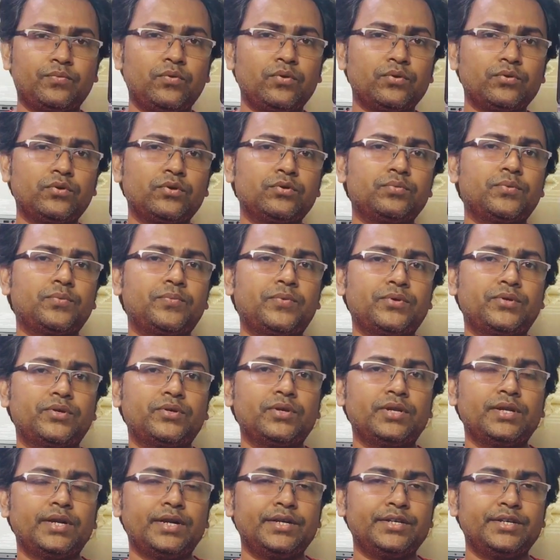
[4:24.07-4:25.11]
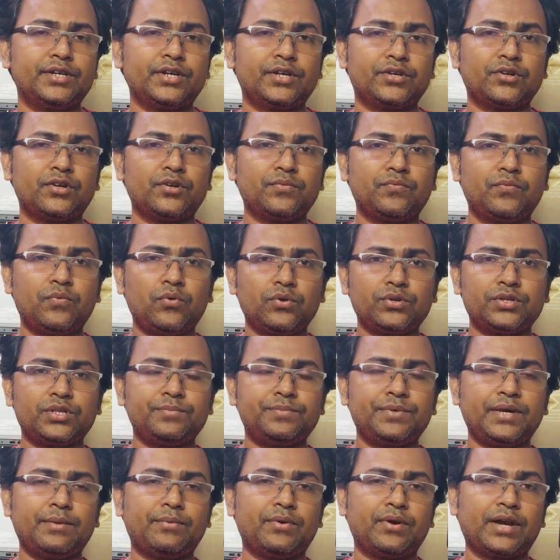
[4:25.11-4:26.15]
ফোর কোর ফোর প্রসেসরে এইট জেনারেশনে ফোর
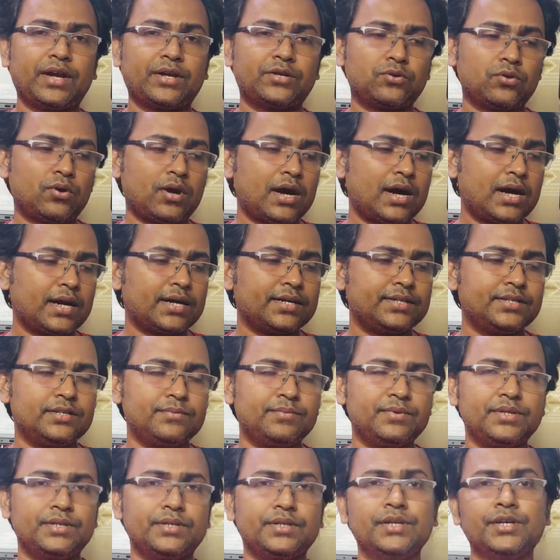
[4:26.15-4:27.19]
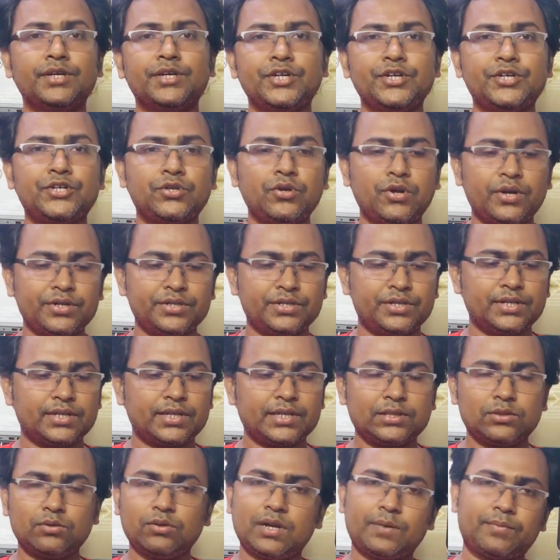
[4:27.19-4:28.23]
জিবি এবং একশো আঠাশ জিবি স্টোরেজ দিয়ে
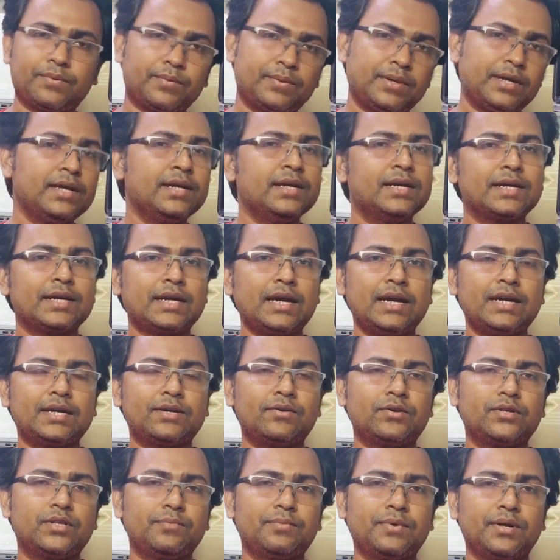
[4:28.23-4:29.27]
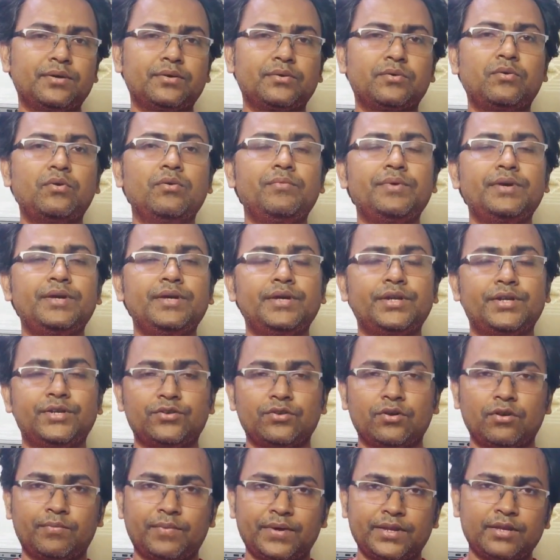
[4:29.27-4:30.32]
কিন্তু ল্যাপটপটা কালেক্ট করতে পারেন খুবই
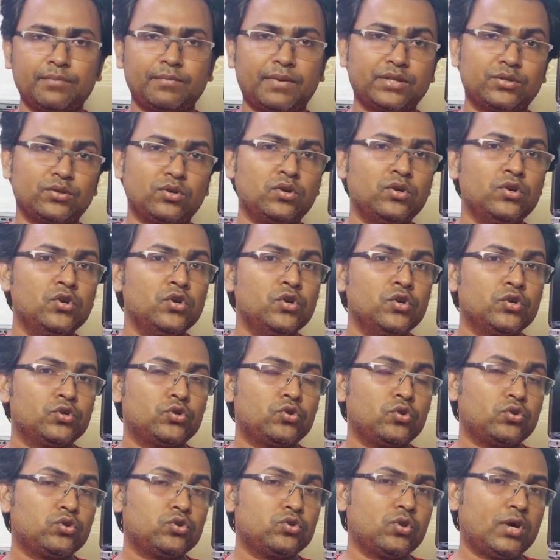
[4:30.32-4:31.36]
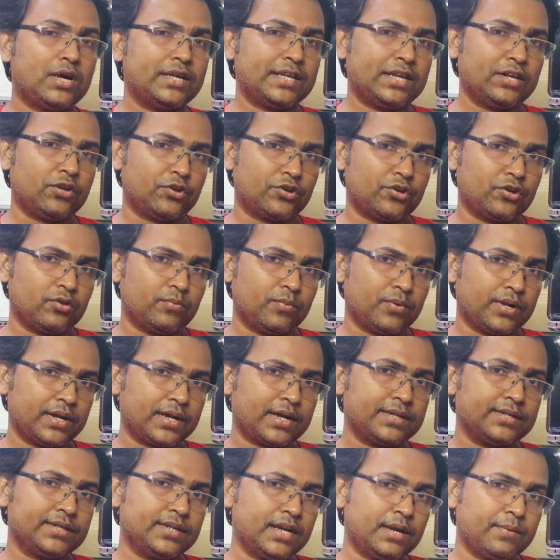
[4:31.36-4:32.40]
রিজনেবল প্রাইসে মাত্র চোদ্দো হাজার নশো নব্বই
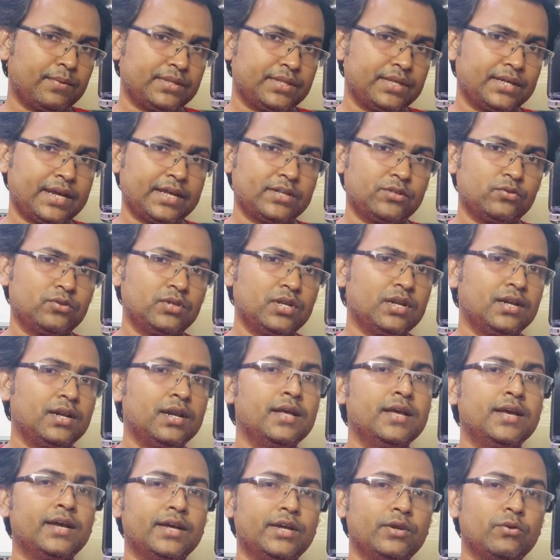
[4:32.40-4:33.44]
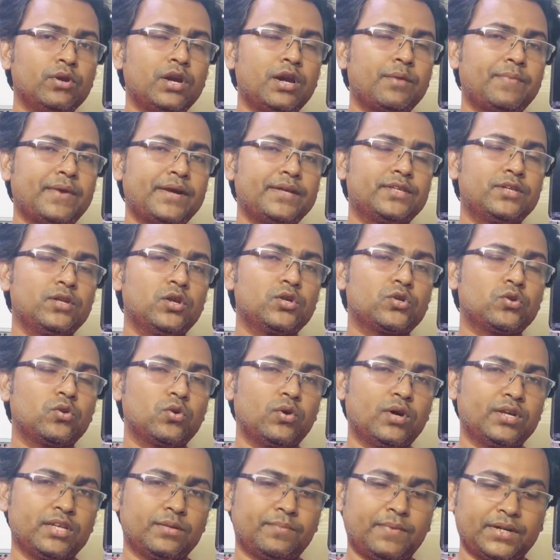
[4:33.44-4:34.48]
টাকা যেটা আমাদের এজ রেগুলার প্রাইস ছিল
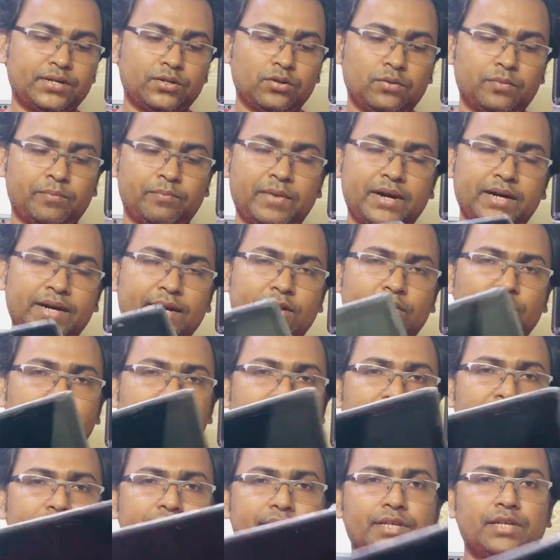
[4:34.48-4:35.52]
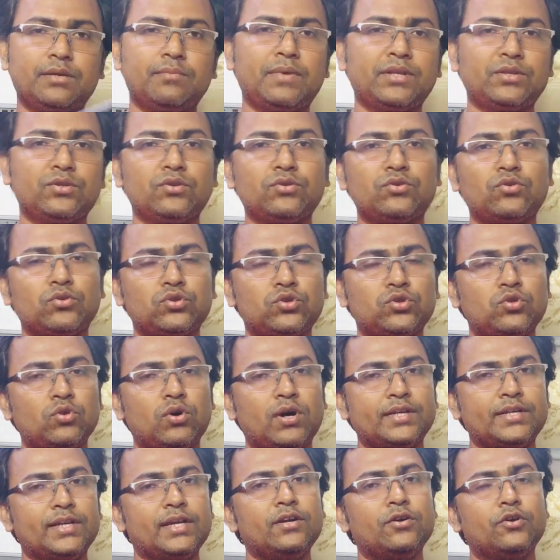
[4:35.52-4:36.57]
ষোলো হাজার পাঁচশো বাট এখন পেয়ে যাচ্ছেন মাত্র চোদ্দো
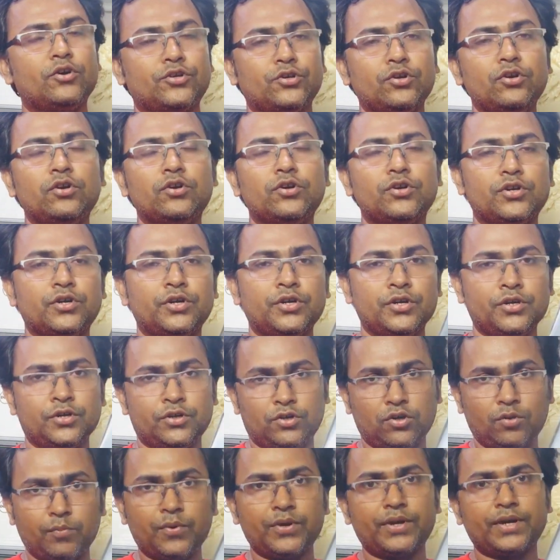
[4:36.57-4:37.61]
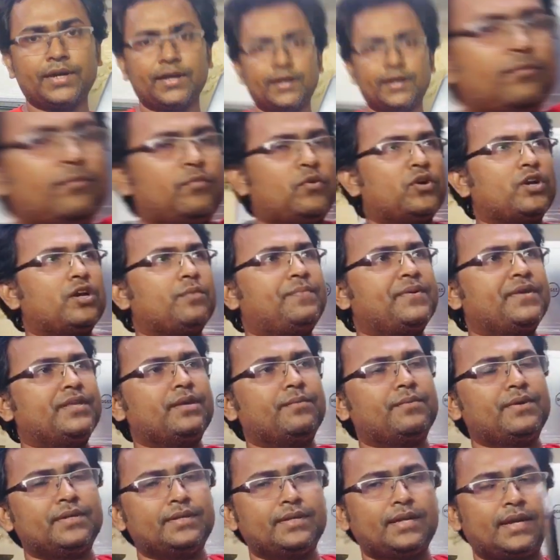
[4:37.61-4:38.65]
হাজার নশো নব্বই টাকা মডেল পেয়ে
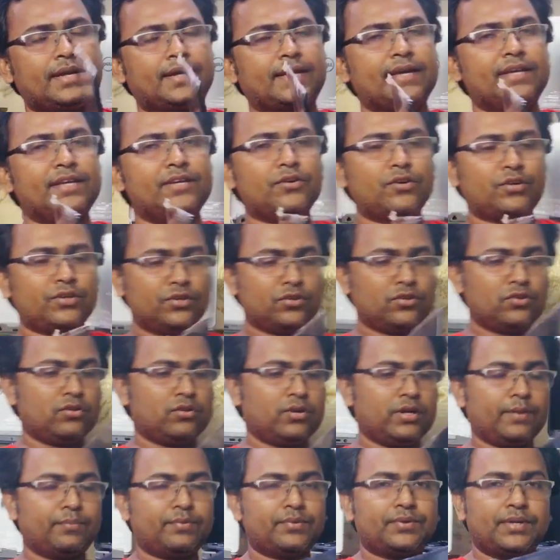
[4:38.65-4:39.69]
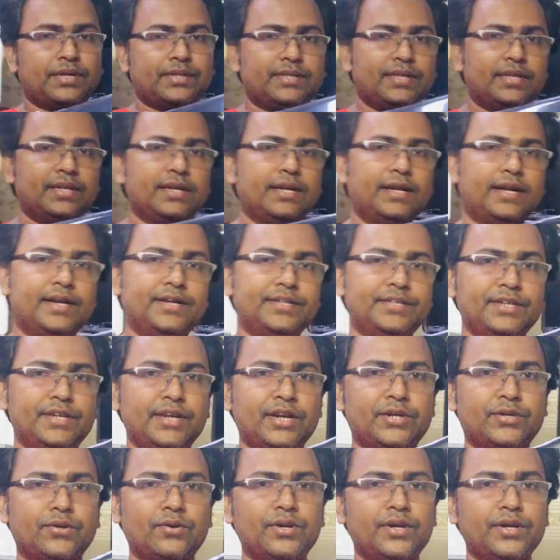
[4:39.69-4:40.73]
যাবেন যারা ক্যারি করার জন্য ল্যাপটপ চাচ্ছেন এইট
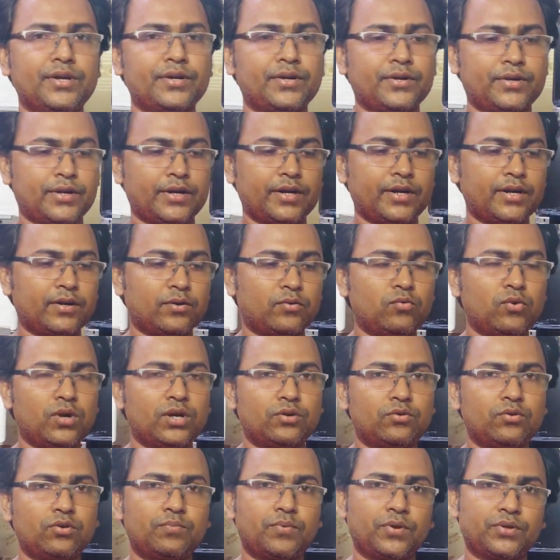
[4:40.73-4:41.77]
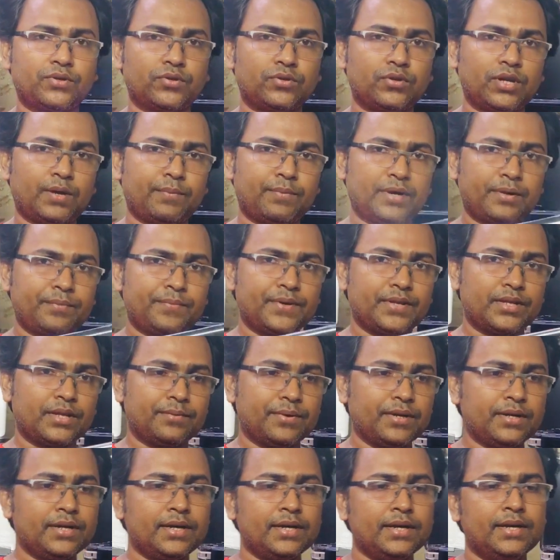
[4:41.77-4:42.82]
জেনারেশনে একটা কোয়াড কোর প্রসেসরে আপনারা পেয়ে
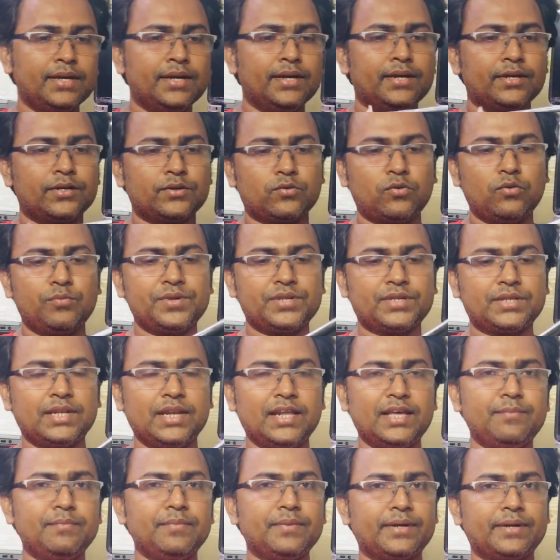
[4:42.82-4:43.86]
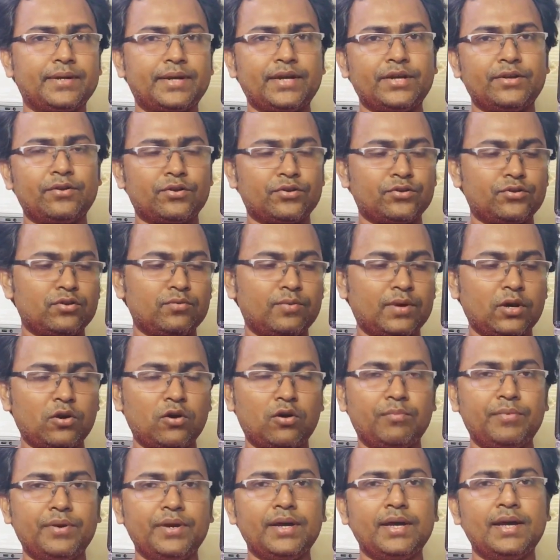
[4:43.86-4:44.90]
যাবেন খুবই স্লিম ক্যারি করার জন্য ভালো
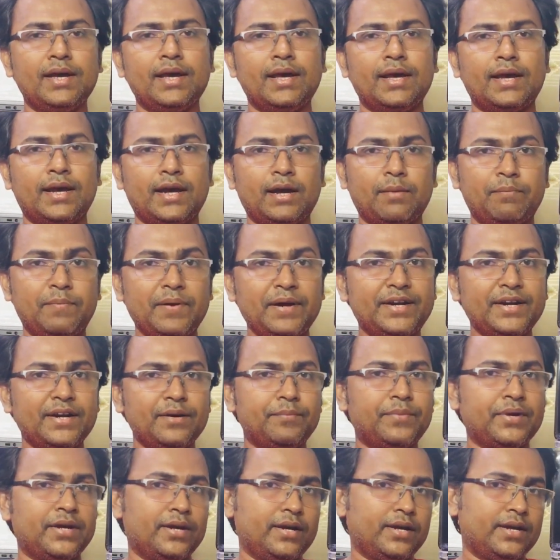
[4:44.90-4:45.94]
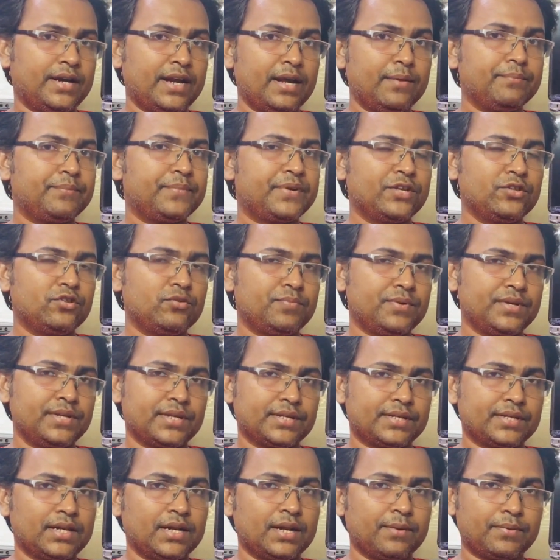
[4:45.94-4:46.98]
হবে বিল্ট ইন র্যাম কিন্তু পেয়ে
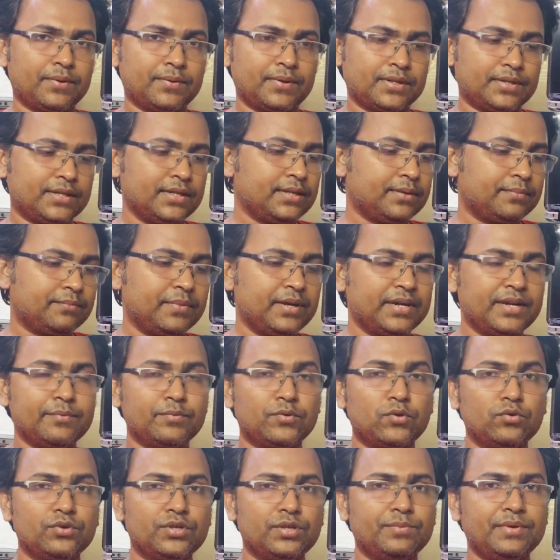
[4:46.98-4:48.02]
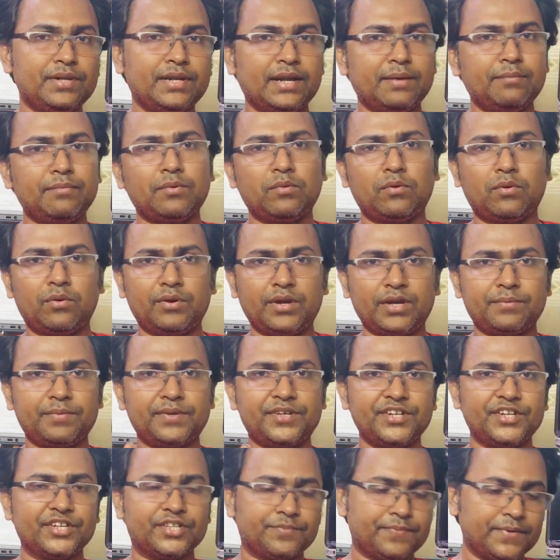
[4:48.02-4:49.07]
যাচ্ছেন ল্যাপটপটাতে বিল্ট ইন টু জিবি র্যাম অনেক
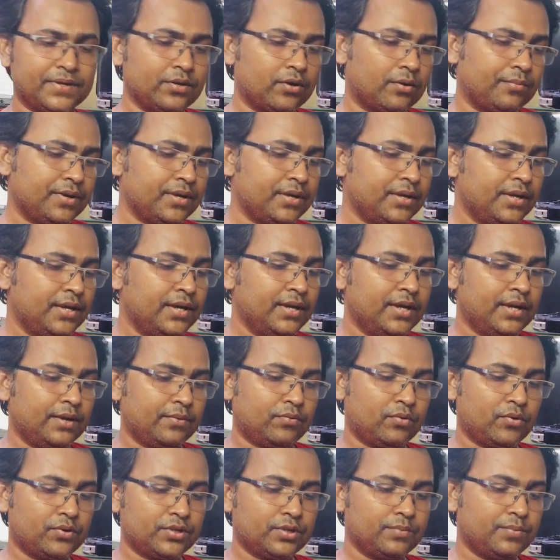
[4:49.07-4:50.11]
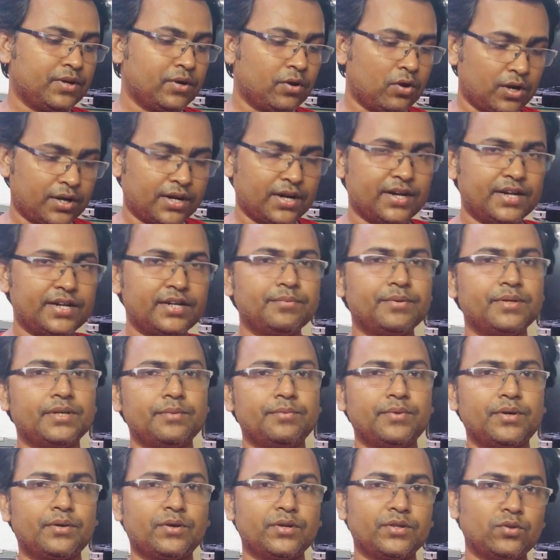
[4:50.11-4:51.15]
বেশি স্পিড হবে ফোর জিবি অল্টারনেটিভ
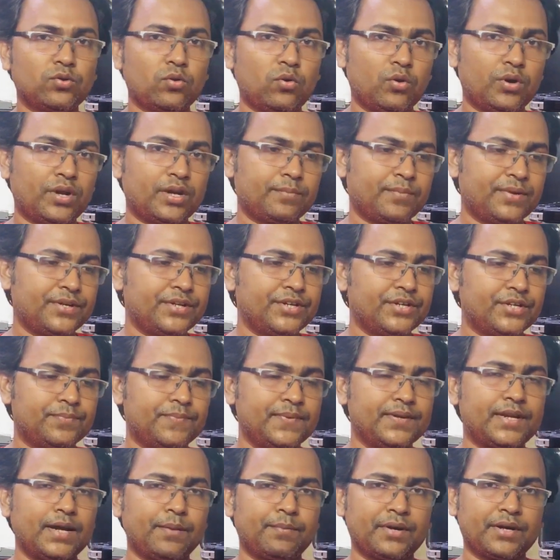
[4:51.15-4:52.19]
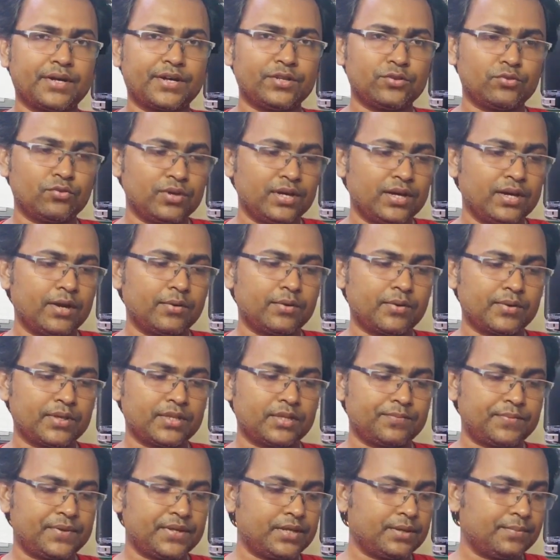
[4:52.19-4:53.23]
হিসেবে কিন্তু অনেক বেশি স্পিড আপনারা কিন্তু এই
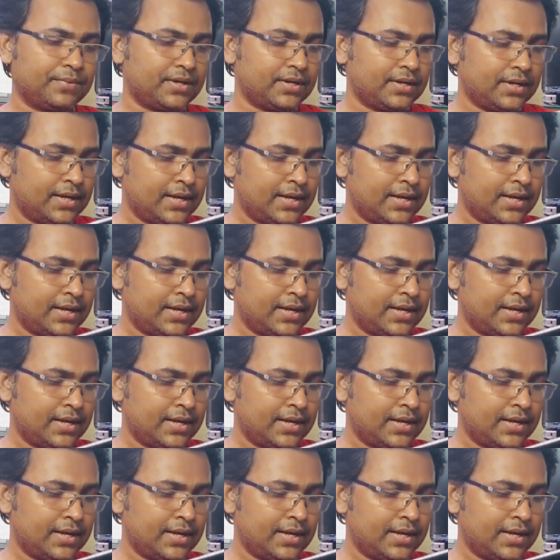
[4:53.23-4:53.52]
ল্যাপটপটাতে পেয়ে যাবেন